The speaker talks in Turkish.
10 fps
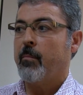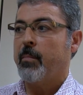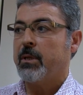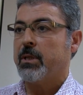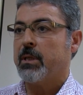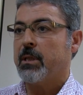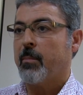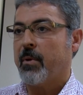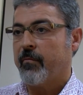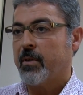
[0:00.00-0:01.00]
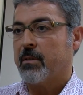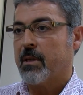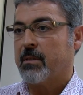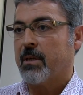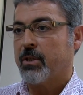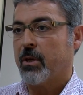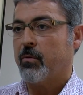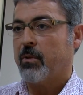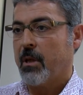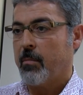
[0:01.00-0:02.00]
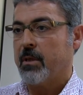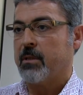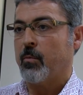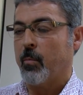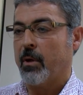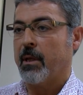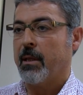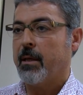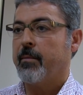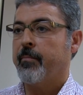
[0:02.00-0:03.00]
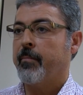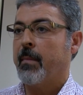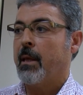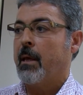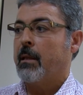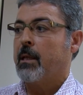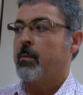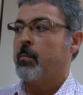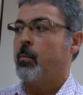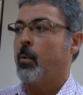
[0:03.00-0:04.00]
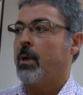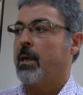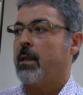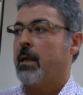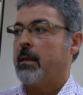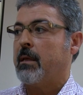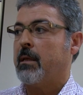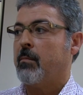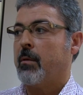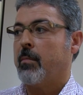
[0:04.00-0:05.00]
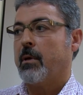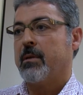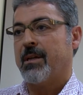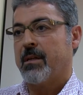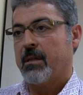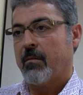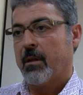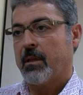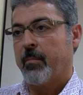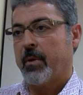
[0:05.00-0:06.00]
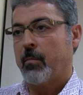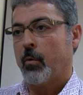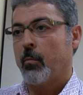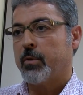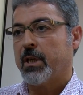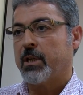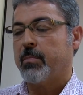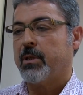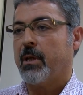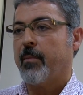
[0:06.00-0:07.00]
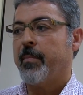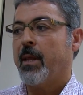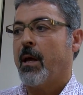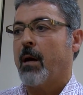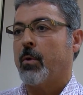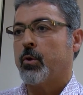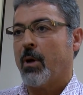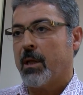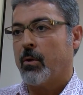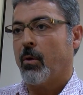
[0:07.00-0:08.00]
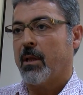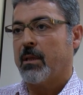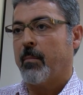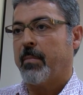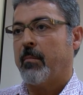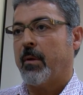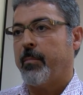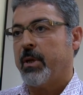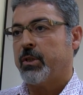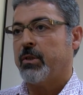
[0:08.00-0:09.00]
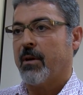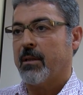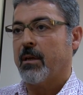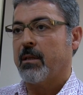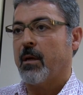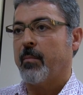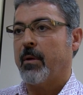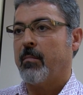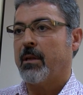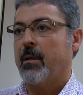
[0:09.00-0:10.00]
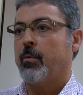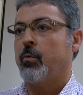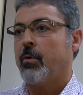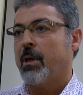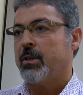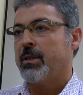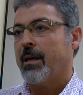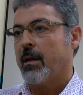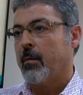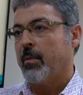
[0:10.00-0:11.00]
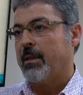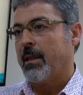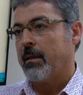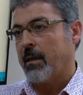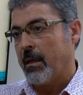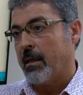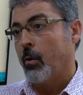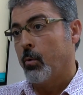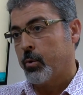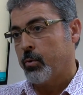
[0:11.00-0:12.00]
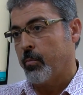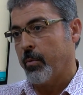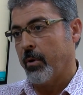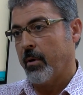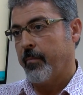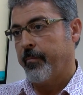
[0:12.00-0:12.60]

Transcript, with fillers: Bir çeşit deprem fırtınası yaşanıyor diyebiliriz bu bölgede. Tabii bu bölgede dediğim gibi 8'e varan depremler olmuş geçmişte ama şu anda olan depremler 5 civarındaki depremler tabii Türkiye için herhangi bir te tehlike oluşturmuyor.